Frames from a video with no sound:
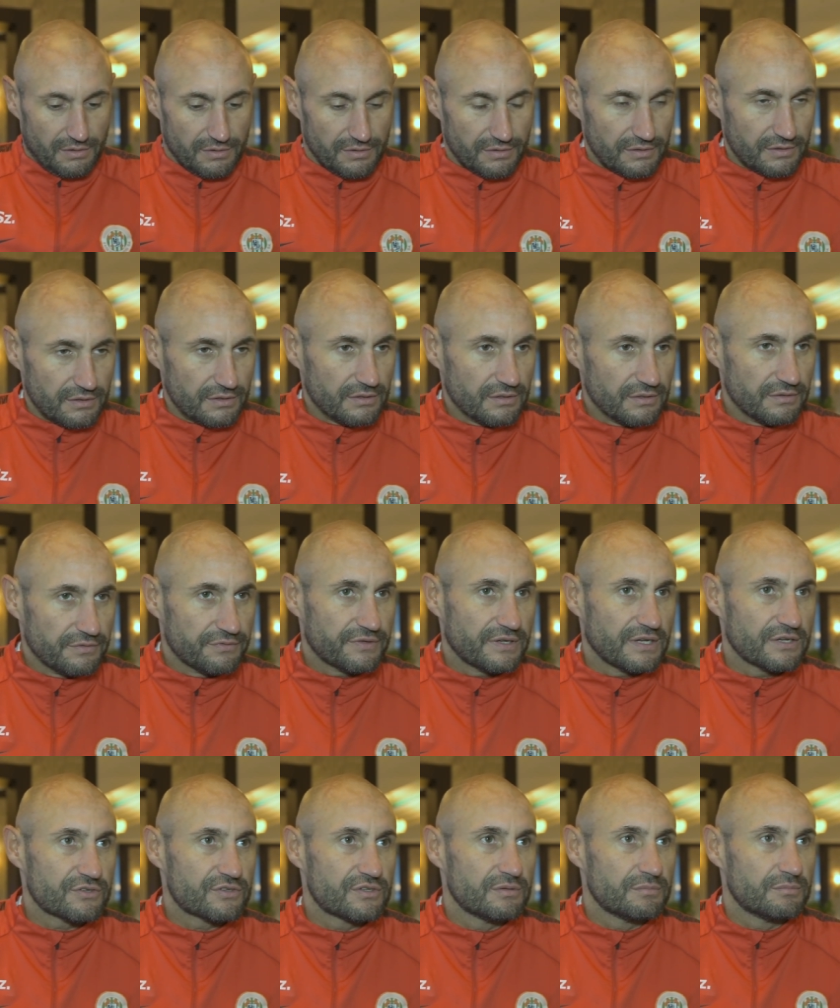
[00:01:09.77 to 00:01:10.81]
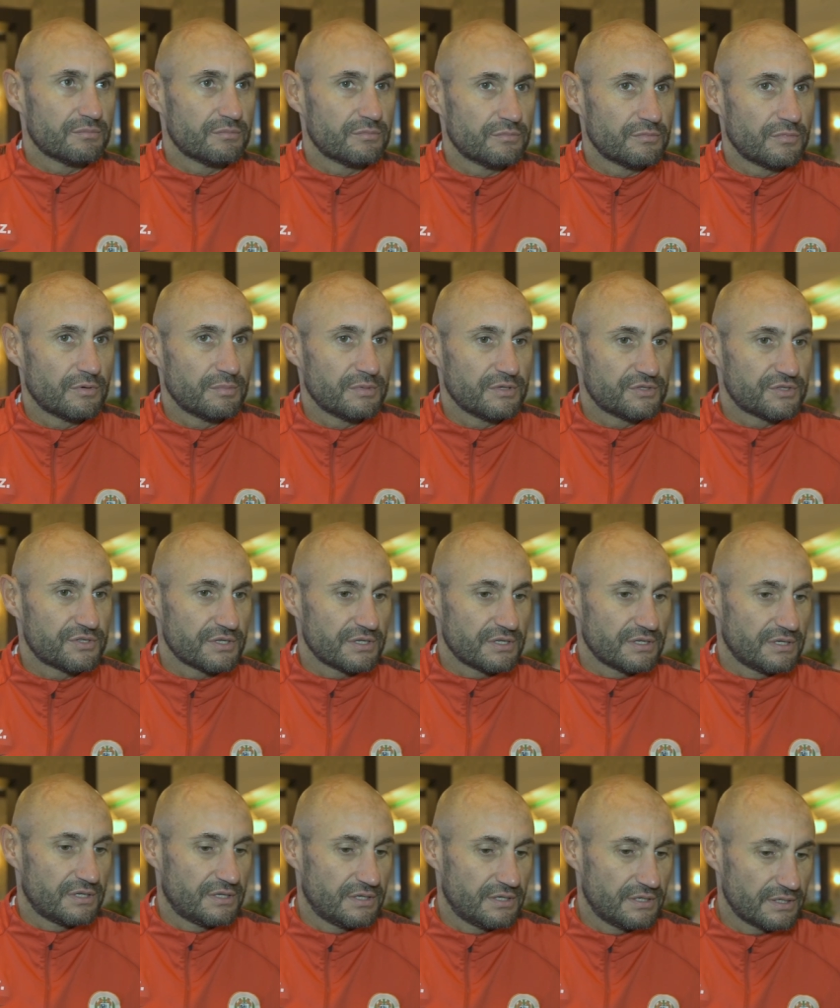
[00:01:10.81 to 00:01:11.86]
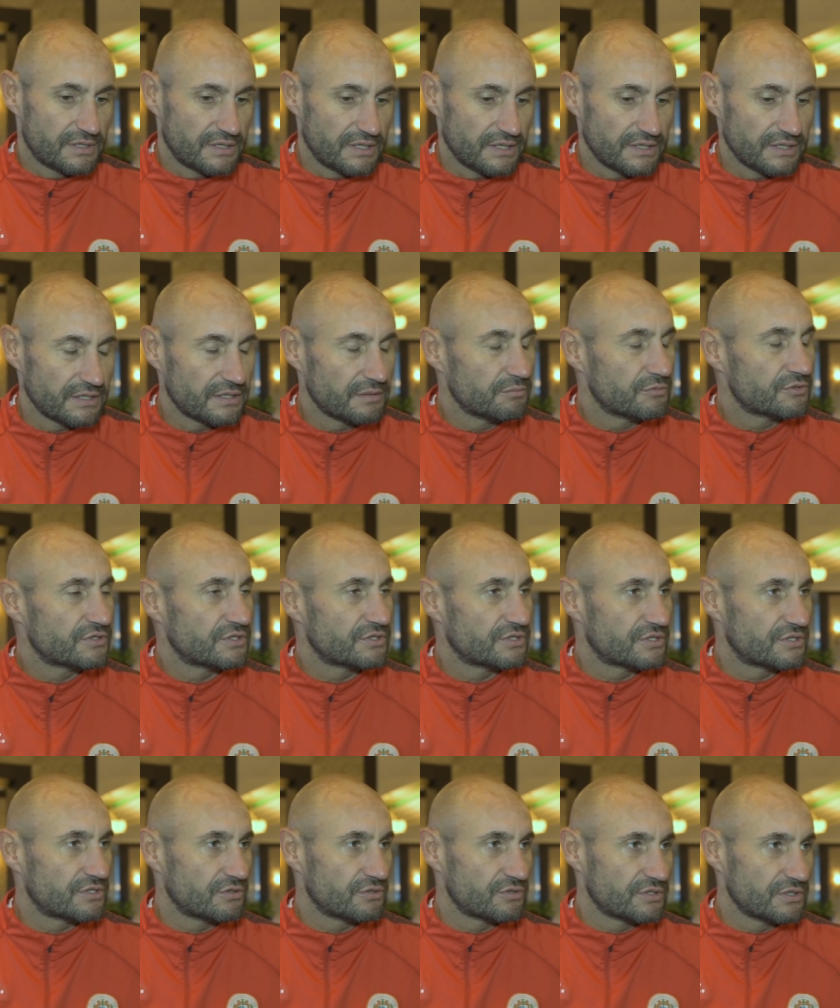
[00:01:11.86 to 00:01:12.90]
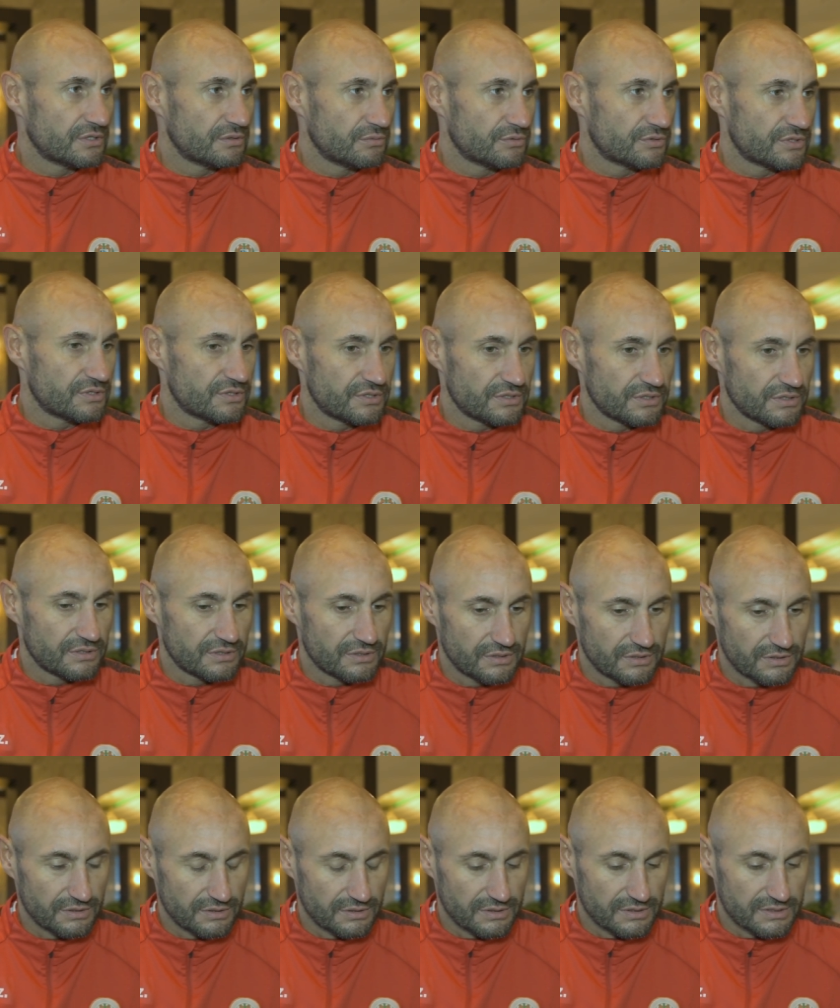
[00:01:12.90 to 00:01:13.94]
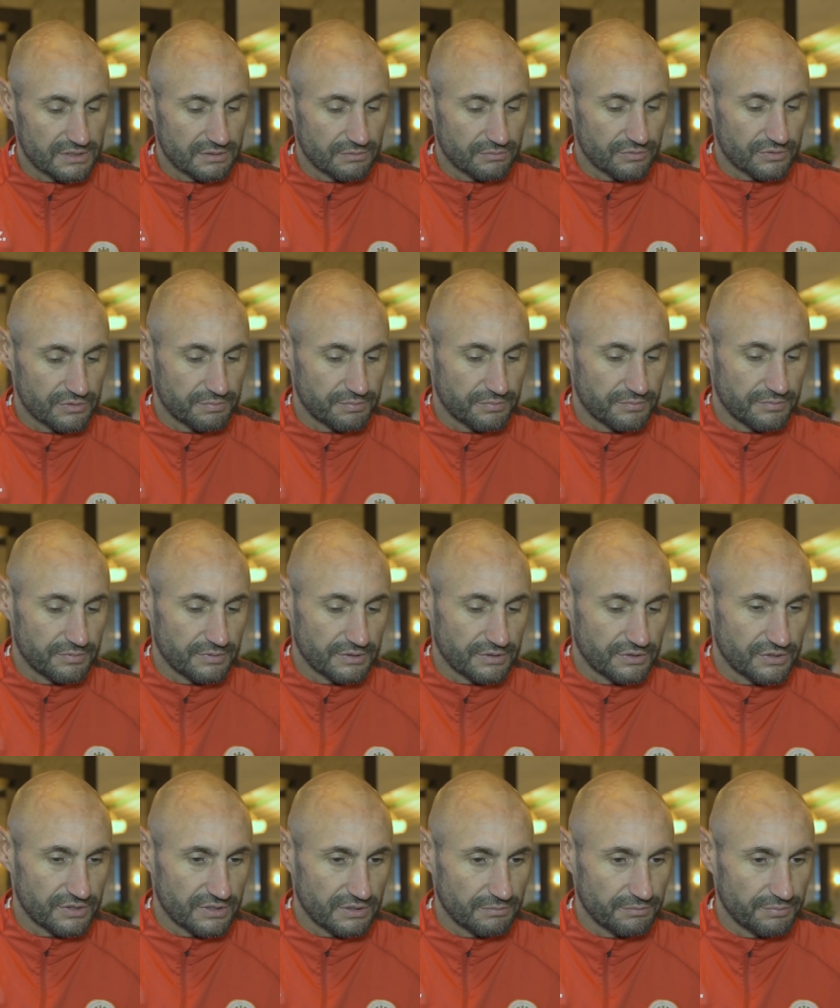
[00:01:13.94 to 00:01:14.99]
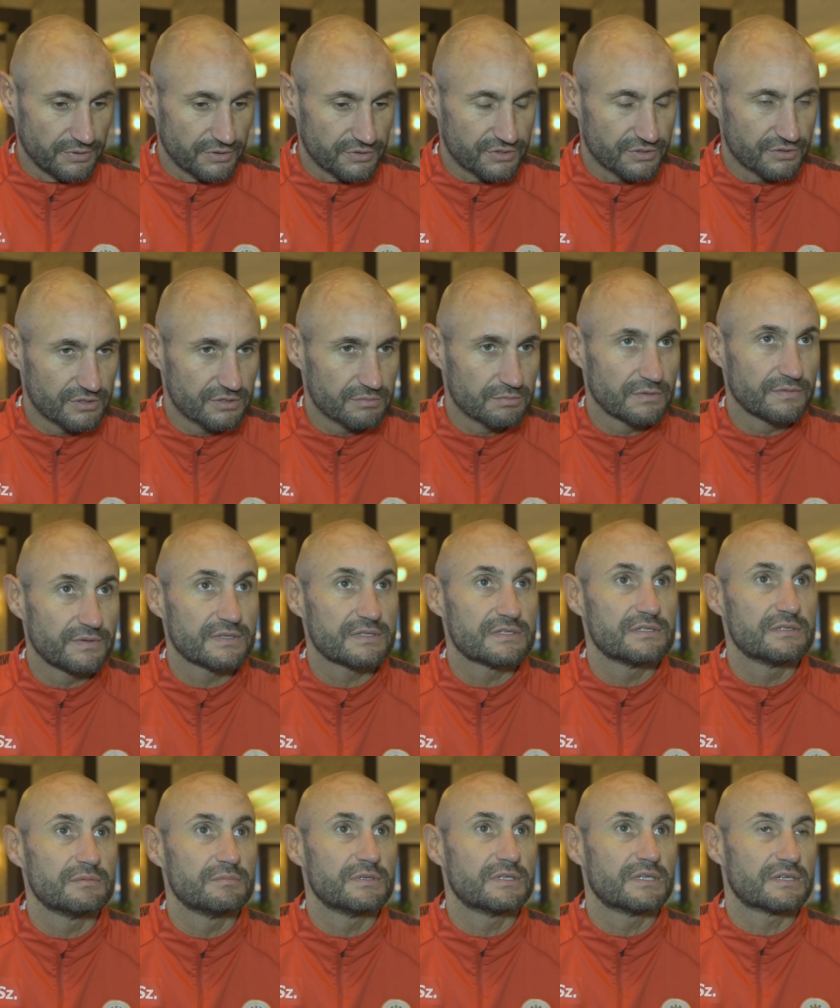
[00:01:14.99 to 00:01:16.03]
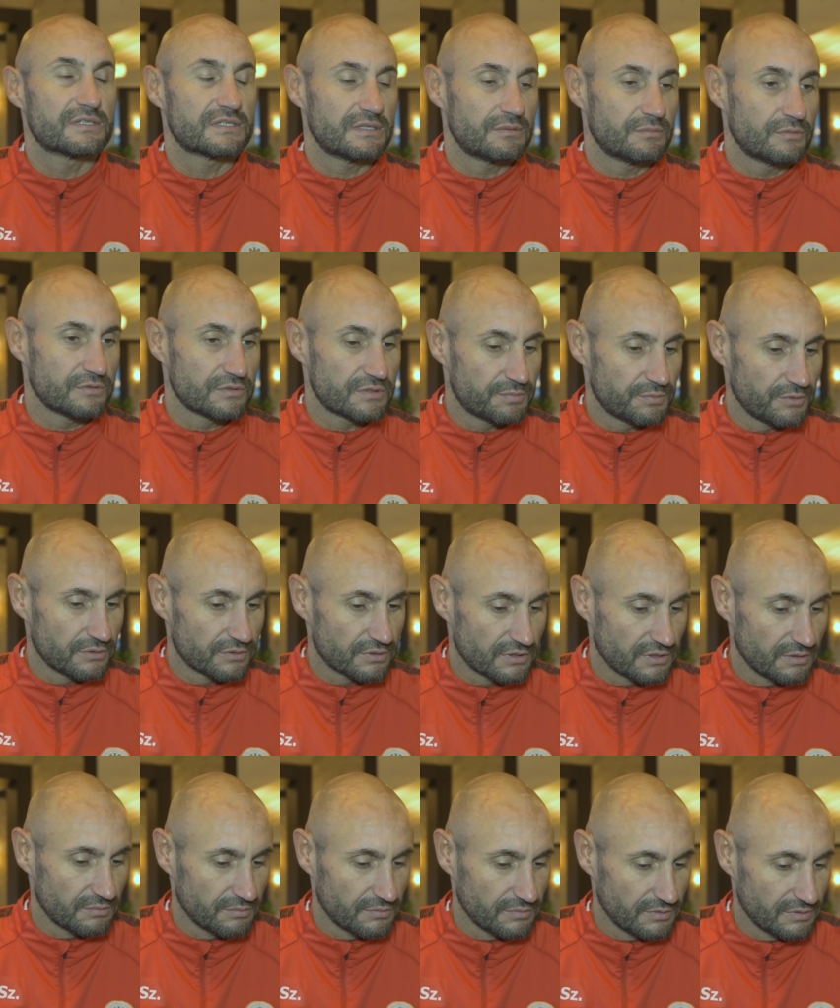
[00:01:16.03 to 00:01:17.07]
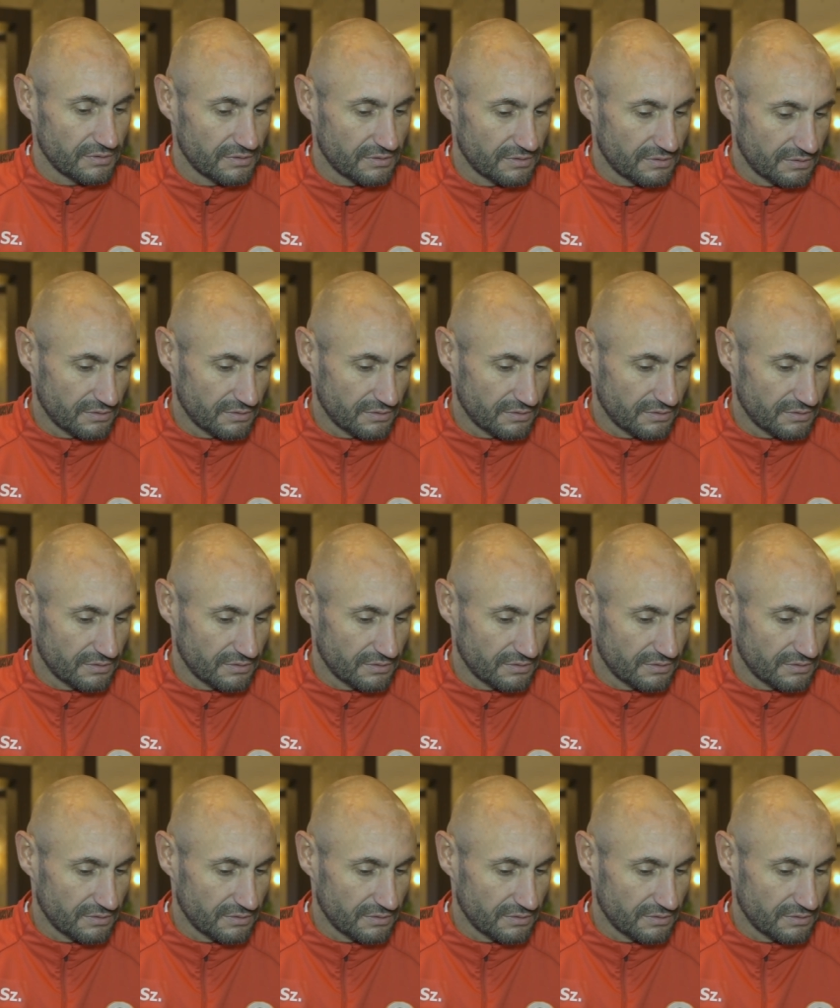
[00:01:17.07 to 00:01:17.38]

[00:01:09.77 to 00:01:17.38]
y, w każdym momencie kariery można się czegoś nauczyć i jestem już w jakichś tam pierwszych rozmowach z nimi, tak samo z Piotrkiem